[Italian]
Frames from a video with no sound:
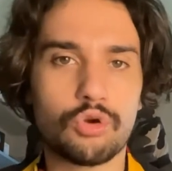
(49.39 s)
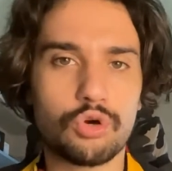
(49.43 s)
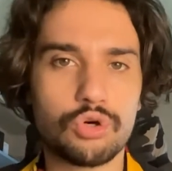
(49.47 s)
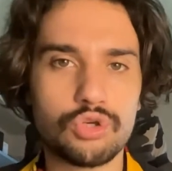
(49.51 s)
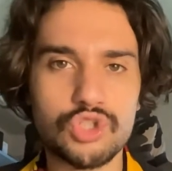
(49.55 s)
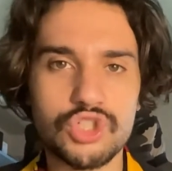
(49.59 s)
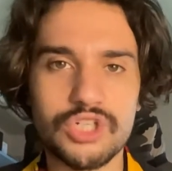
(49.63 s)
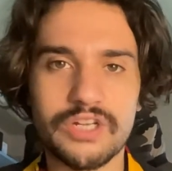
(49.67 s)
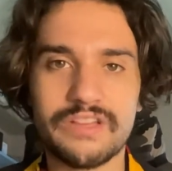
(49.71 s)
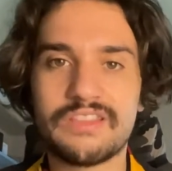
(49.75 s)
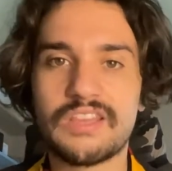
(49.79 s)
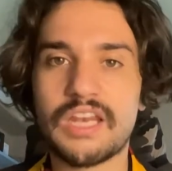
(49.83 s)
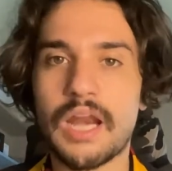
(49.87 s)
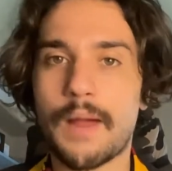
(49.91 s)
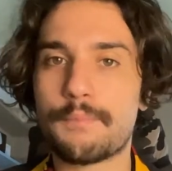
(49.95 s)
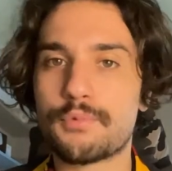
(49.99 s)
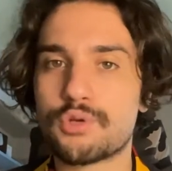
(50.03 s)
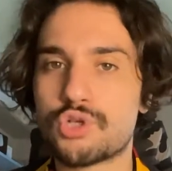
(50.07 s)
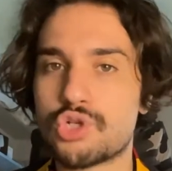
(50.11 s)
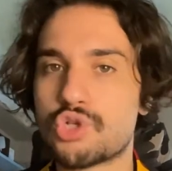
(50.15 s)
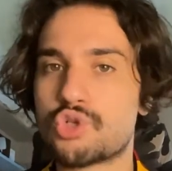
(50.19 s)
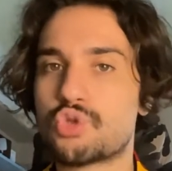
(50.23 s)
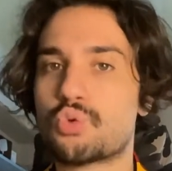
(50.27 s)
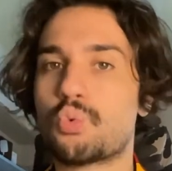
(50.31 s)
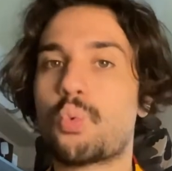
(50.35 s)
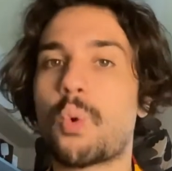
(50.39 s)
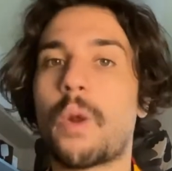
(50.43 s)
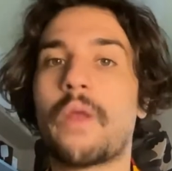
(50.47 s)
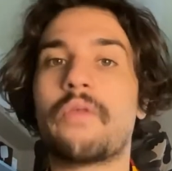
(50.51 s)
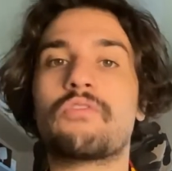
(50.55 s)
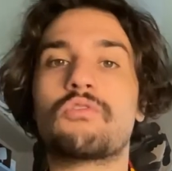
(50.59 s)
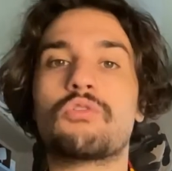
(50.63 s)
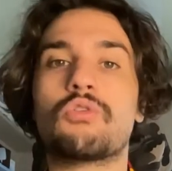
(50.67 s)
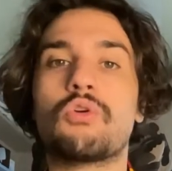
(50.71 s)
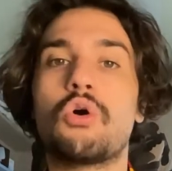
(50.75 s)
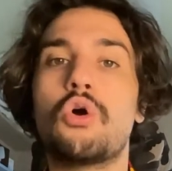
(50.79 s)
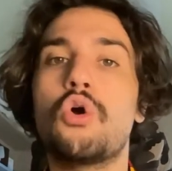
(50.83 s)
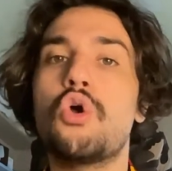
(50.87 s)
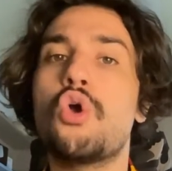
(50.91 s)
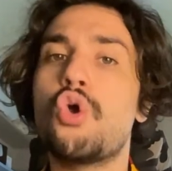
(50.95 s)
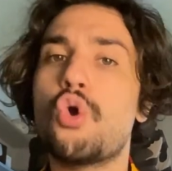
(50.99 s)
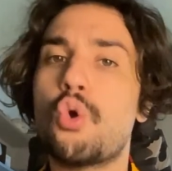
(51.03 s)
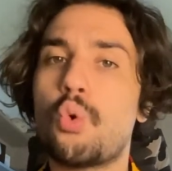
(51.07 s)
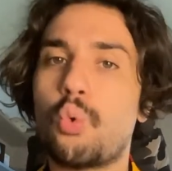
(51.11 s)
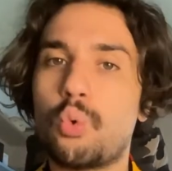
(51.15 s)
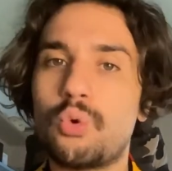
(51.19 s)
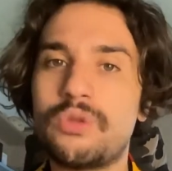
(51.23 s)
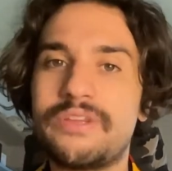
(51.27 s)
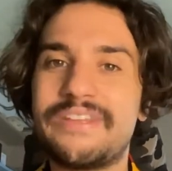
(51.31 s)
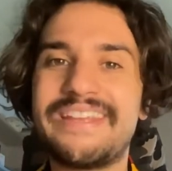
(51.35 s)
concentriamoci su questo
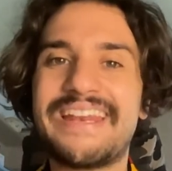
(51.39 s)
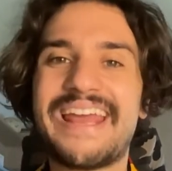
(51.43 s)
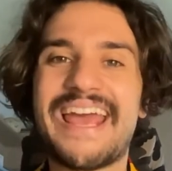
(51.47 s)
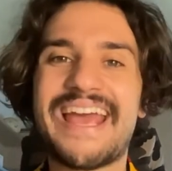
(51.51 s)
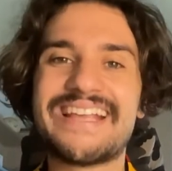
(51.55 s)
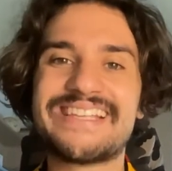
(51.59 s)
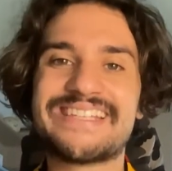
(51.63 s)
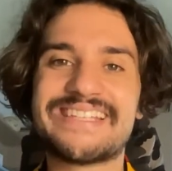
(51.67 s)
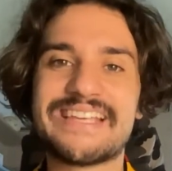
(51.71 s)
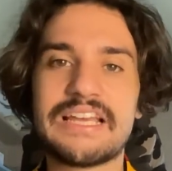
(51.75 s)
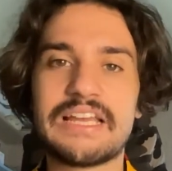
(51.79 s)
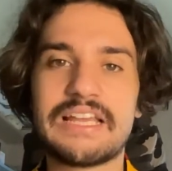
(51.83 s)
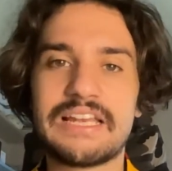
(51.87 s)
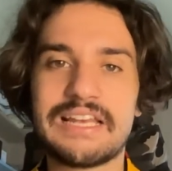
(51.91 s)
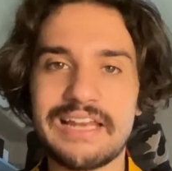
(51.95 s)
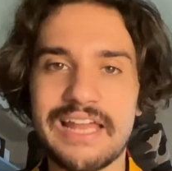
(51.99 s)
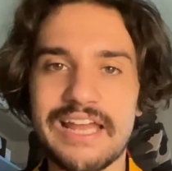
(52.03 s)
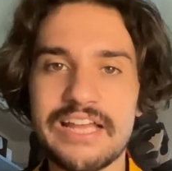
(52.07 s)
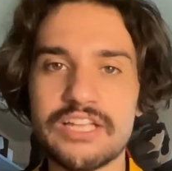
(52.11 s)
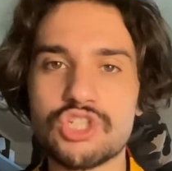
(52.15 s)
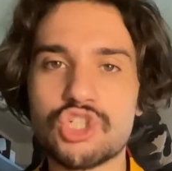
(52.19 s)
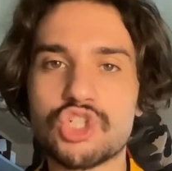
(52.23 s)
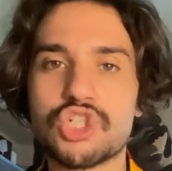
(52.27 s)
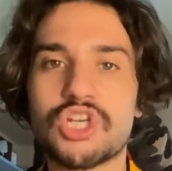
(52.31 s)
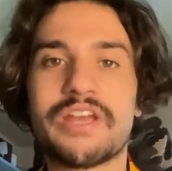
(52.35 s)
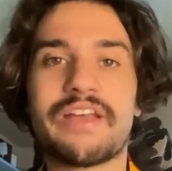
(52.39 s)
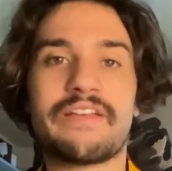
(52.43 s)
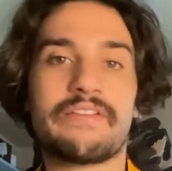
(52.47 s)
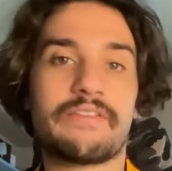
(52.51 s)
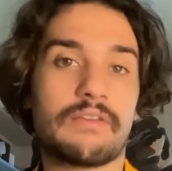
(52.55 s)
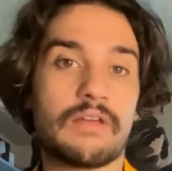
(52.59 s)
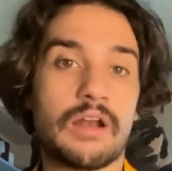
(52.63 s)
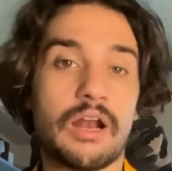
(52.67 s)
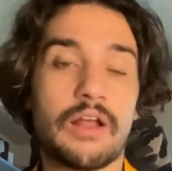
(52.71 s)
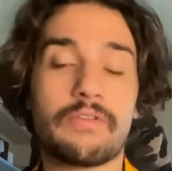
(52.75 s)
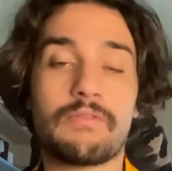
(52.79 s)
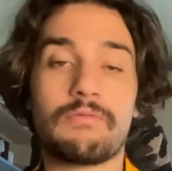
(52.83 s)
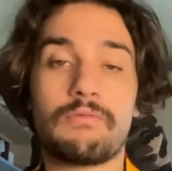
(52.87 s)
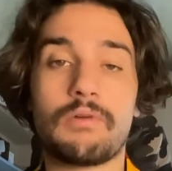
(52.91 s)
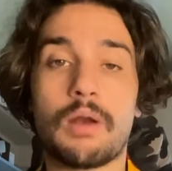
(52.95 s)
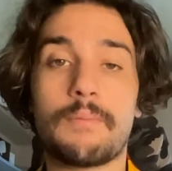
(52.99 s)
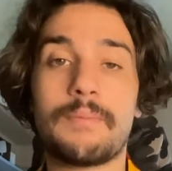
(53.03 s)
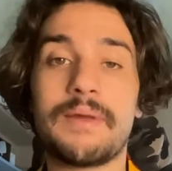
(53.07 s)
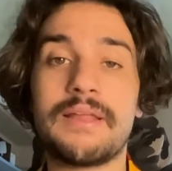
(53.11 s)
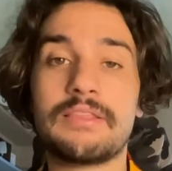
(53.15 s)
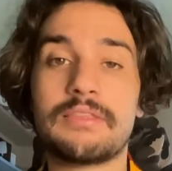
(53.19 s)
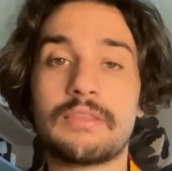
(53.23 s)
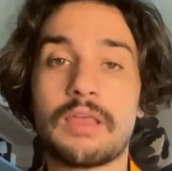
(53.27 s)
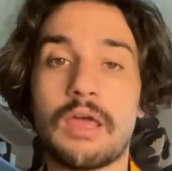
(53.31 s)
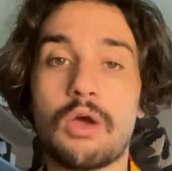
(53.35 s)
Udinese Lecce che sarà
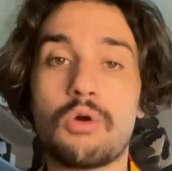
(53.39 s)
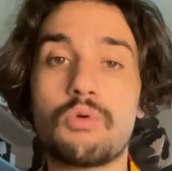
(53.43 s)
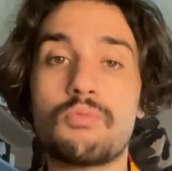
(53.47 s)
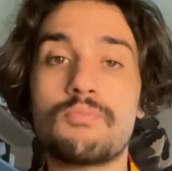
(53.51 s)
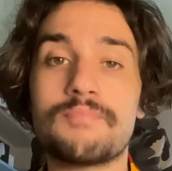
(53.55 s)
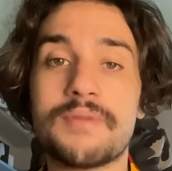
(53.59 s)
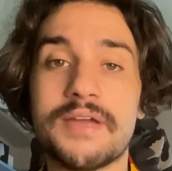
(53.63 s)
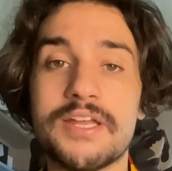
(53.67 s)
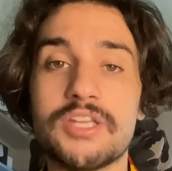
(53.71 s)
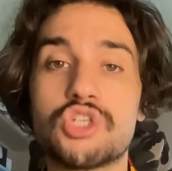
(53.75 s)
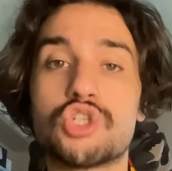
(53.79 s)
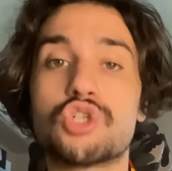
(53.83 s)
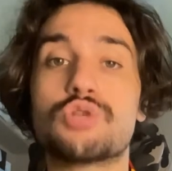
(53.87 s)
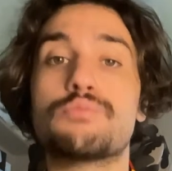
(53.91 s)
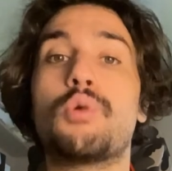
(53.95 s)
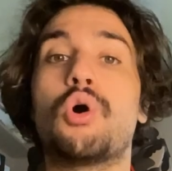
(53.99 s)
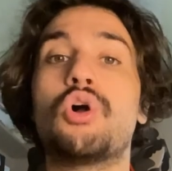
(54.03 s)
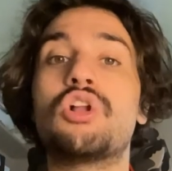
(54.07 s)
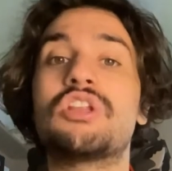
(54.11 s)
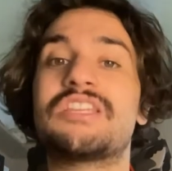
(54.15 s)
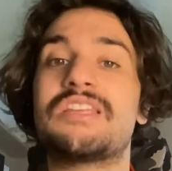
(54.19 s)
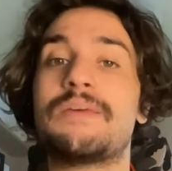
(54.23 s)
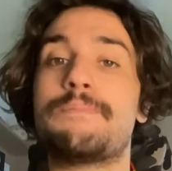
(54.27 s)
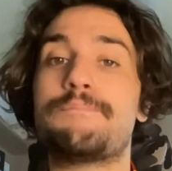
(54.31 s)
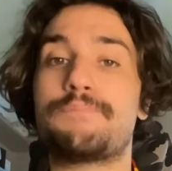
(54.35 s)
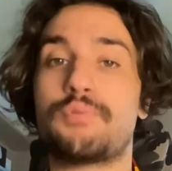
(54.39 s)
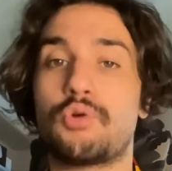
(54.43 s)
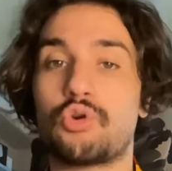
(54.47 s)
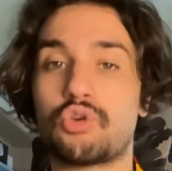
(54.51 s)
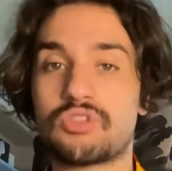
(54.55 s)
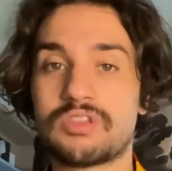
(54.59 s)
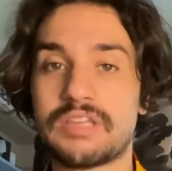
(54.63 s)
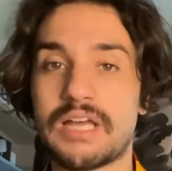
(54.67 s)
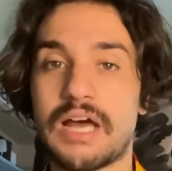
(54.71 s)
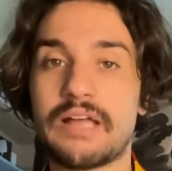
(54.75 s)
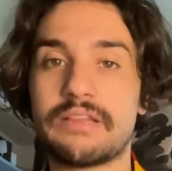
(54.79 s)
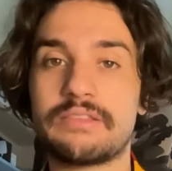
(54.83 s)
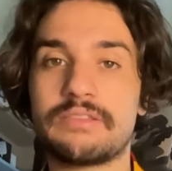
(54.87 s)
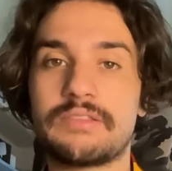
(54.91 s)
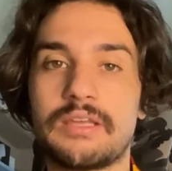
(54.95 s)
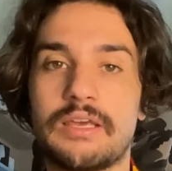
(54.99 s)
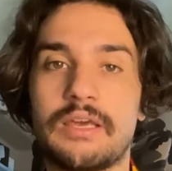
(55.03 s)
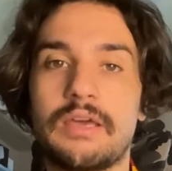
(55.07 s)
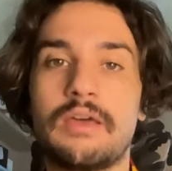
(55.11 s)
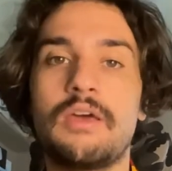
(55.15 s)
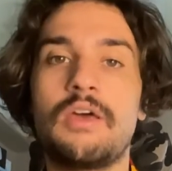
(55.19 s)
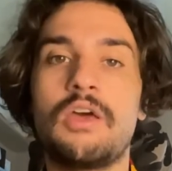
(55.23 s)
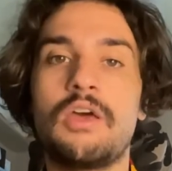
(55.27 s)
sicuramente un match molto importante